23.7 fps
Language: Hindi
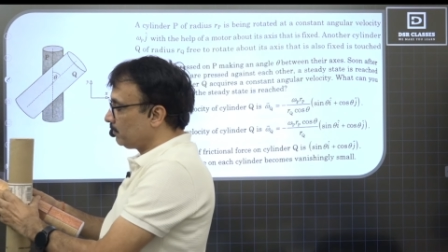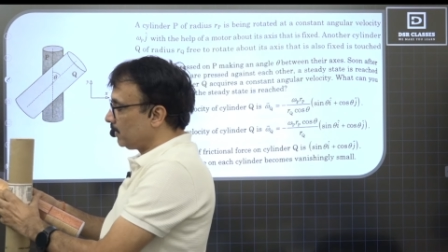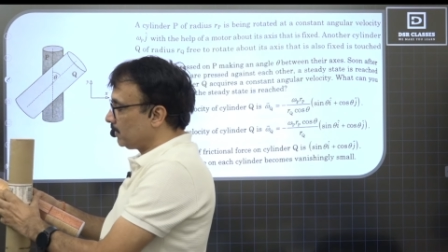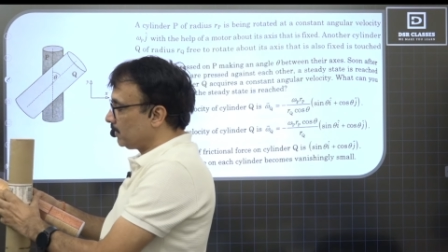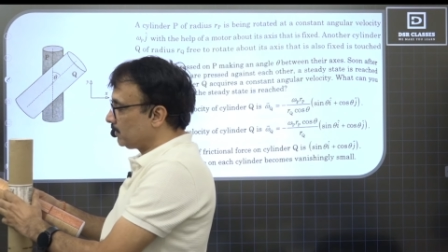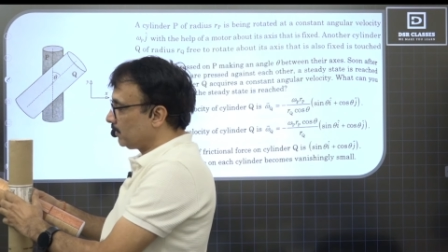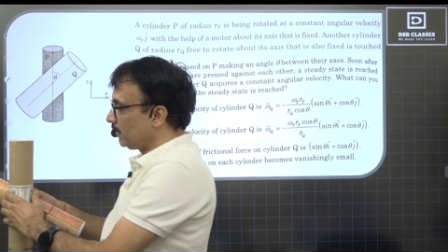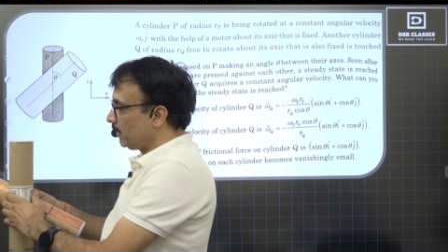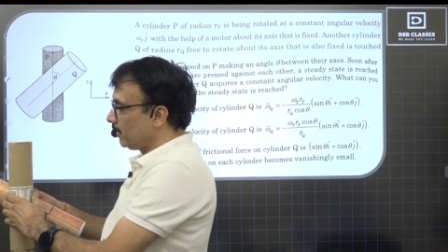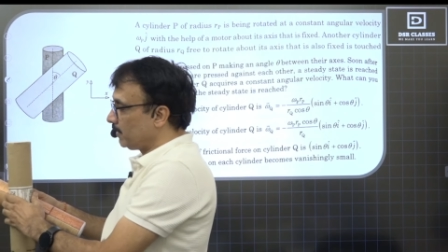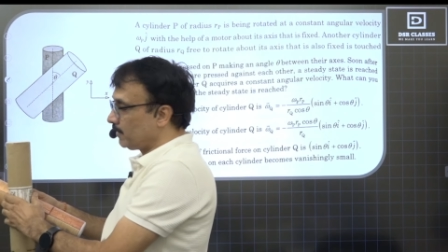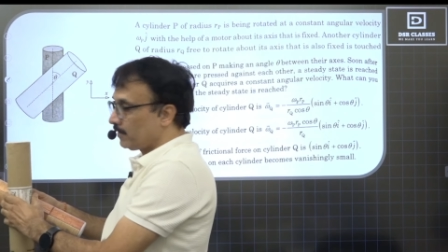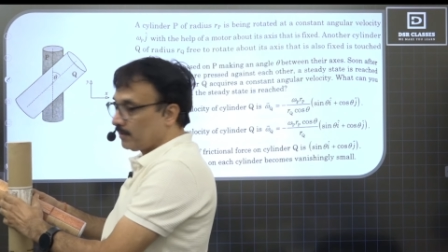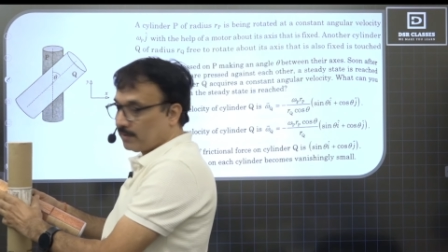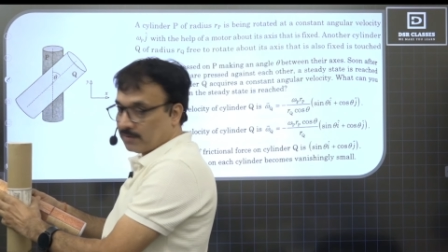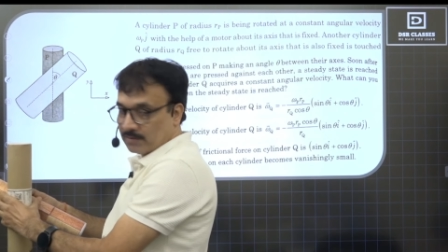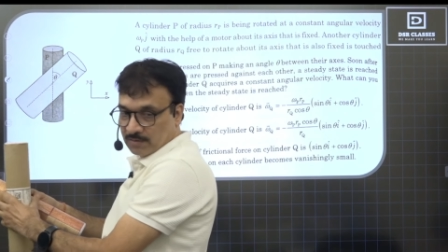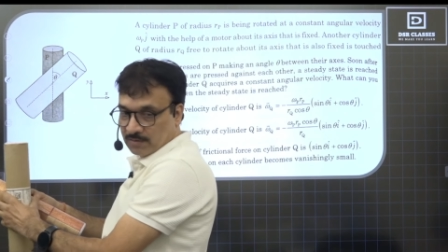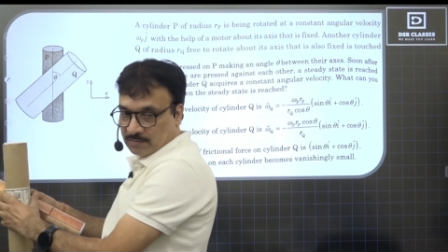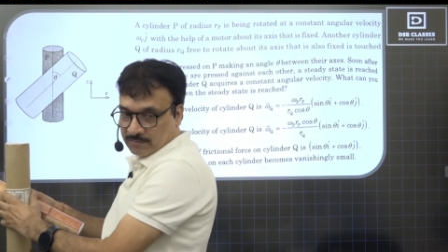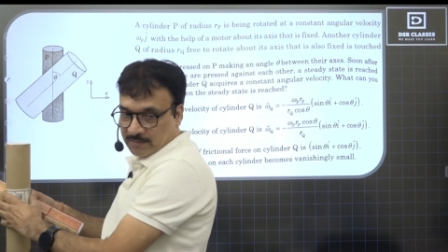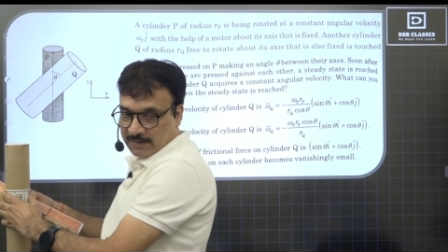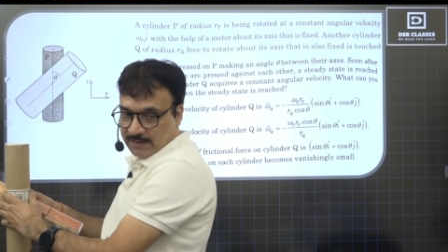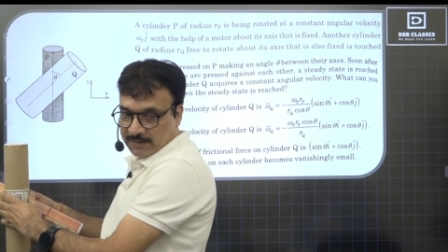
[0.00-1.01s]
ऐसे एंटी
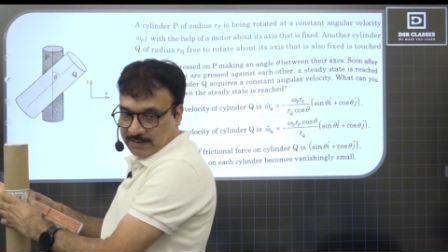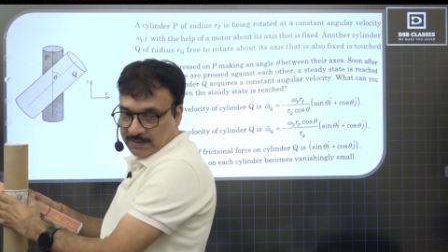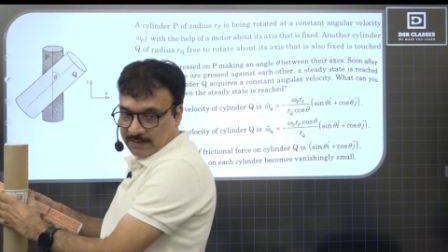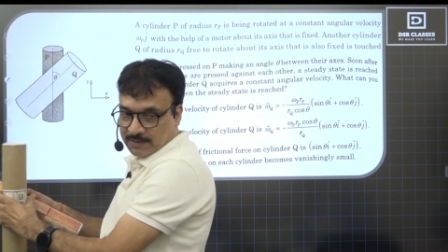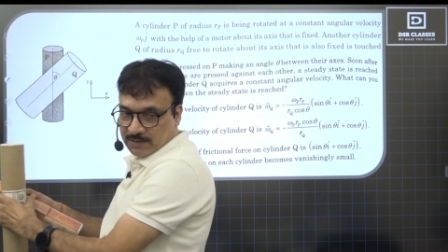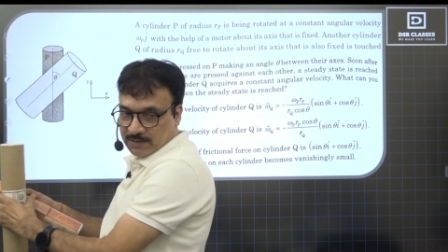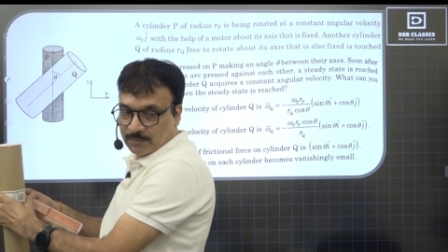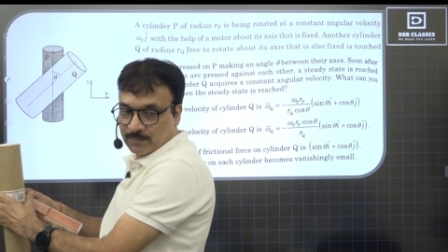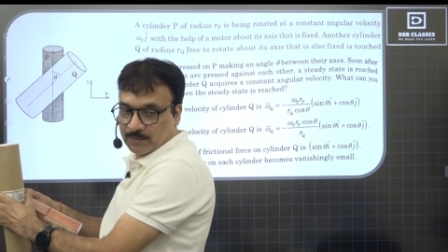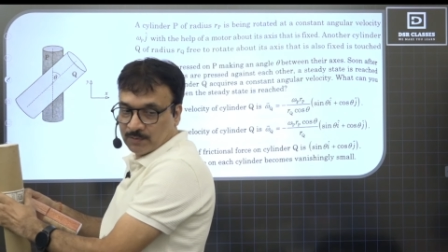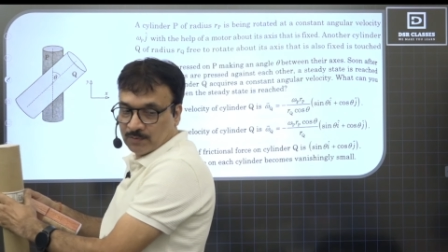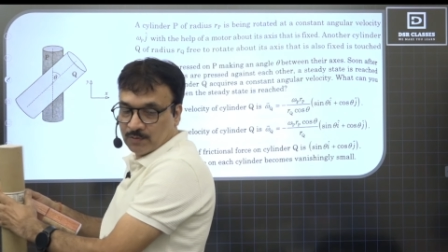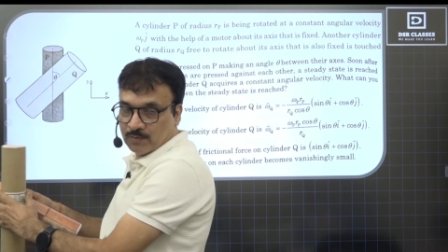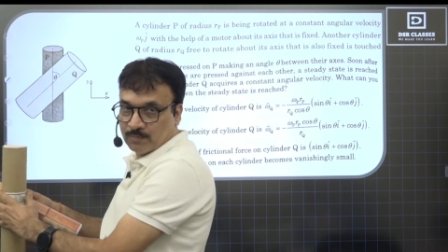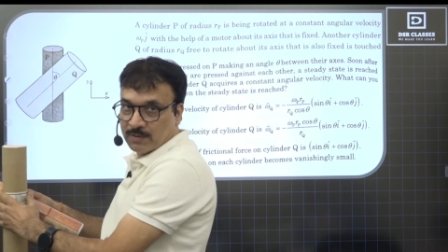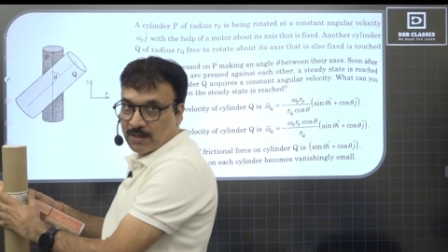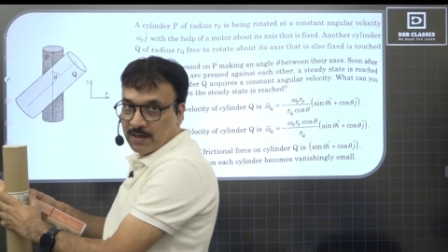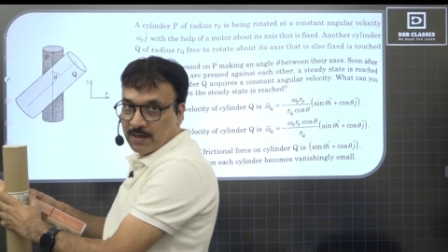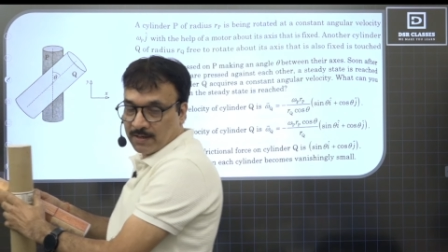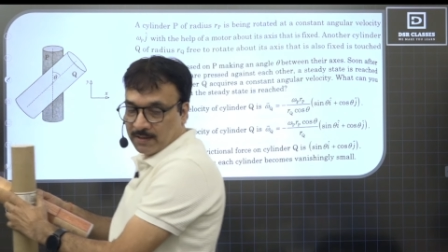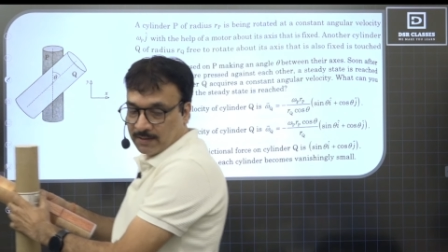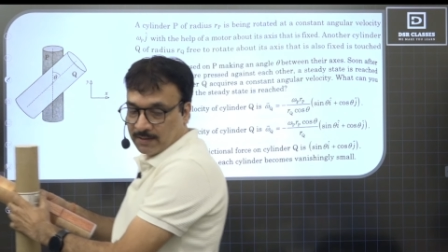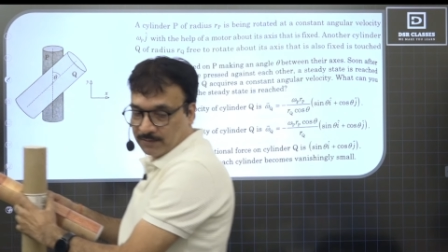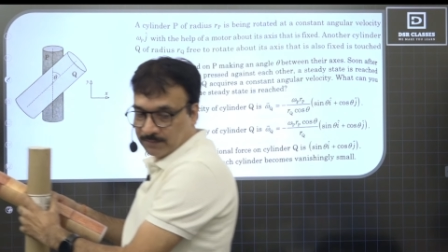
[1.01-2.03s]
क्लॉकवाइज सेंस में घूम
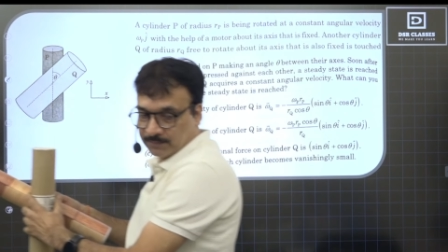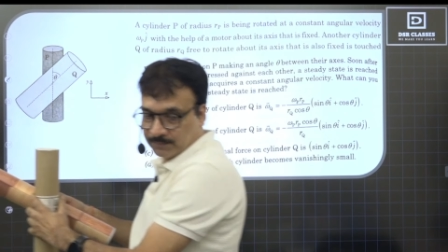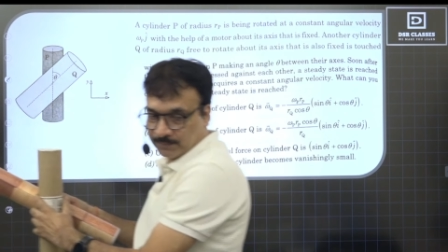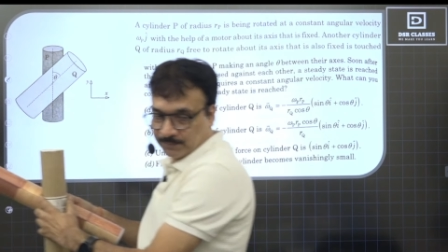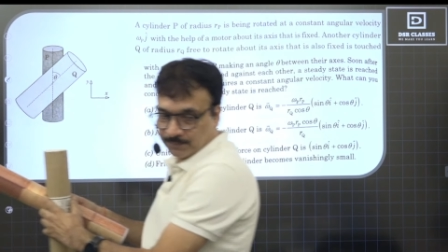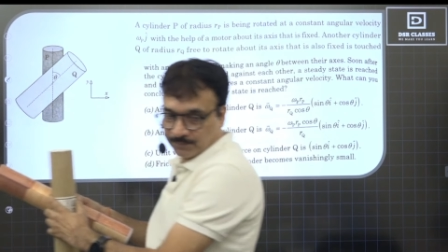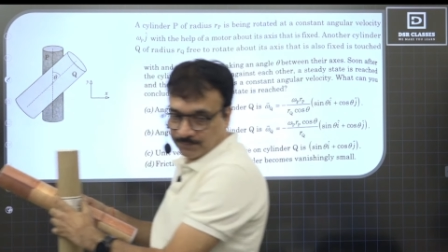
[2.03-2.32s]
रहा है